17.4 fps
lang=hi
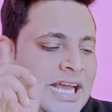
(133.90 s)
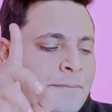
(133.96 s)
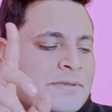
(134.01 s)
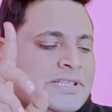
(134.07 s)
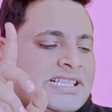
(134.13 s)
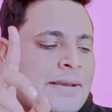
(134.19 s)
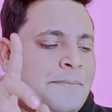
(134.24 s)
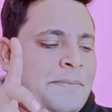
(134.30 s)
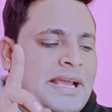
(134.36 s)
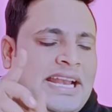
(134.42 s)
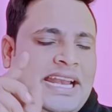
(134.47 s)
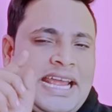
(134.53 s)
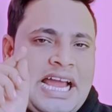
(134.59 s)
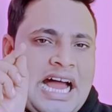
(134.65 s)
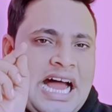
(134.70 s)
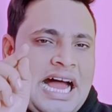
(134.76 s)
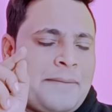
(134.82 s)
सबसे
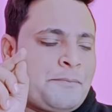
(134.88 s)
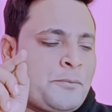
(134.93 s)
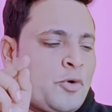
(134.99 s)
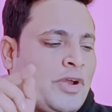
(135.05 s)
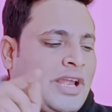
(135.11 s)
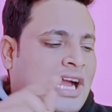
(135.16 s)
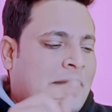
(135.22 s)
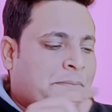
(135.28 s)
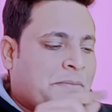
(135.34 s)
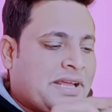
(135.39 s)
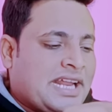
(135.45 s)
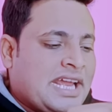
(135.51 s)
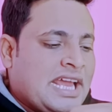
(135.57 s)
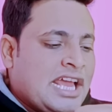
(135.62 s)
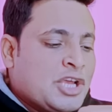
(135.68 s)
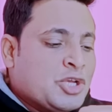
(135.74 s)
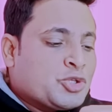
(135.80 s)
पहले आपको यहां पर